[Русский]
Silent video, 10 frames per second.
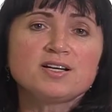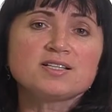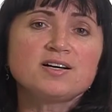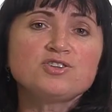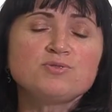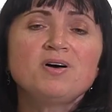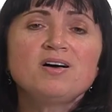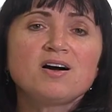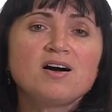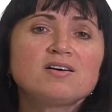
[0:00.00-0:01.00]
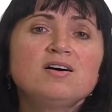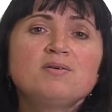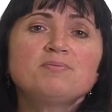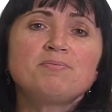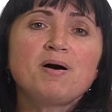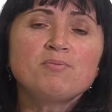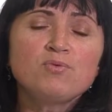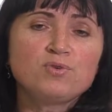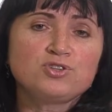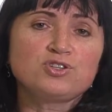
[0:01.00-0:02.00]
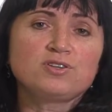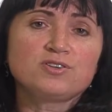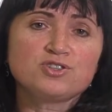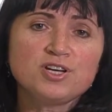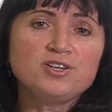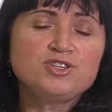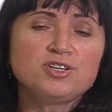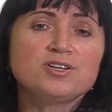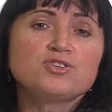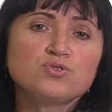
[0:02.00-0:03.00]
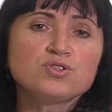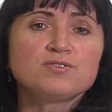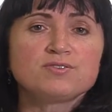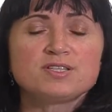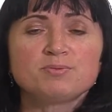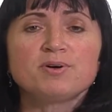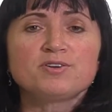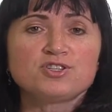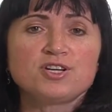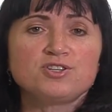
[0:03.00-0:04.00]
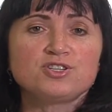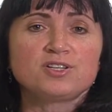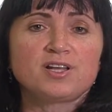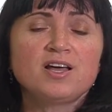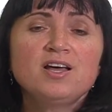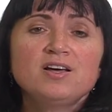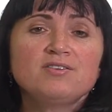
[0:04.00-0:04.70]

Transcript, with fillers: расскажем, как помочь женщине чувствовать себя женщиной.